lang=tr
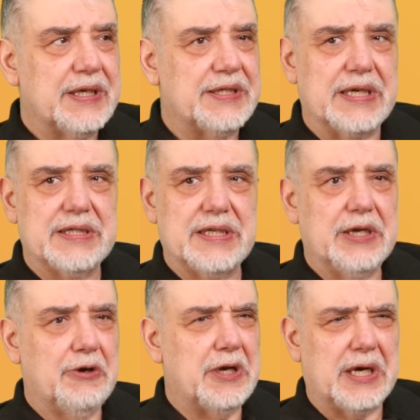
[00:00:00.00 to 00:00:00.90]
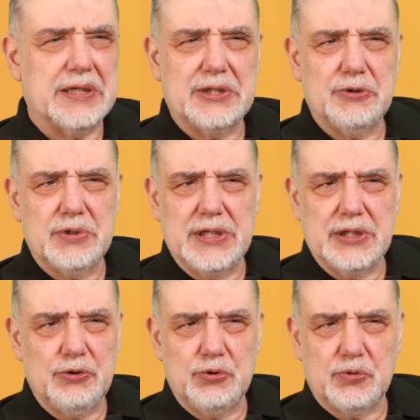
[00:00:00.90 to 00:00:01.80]
geçen sene göre artış
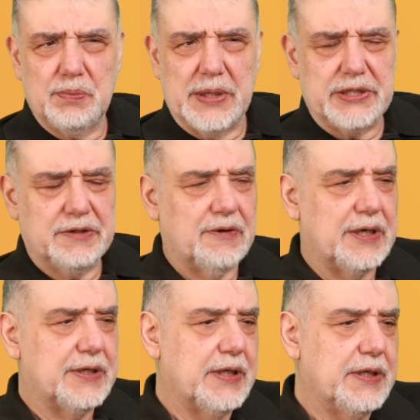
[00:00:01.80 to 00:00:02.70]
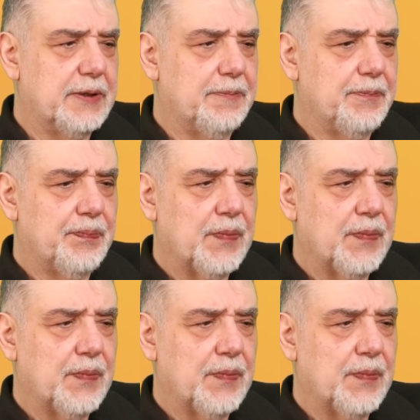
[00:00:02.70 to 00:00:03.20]
%2-3-5 civarındaydı.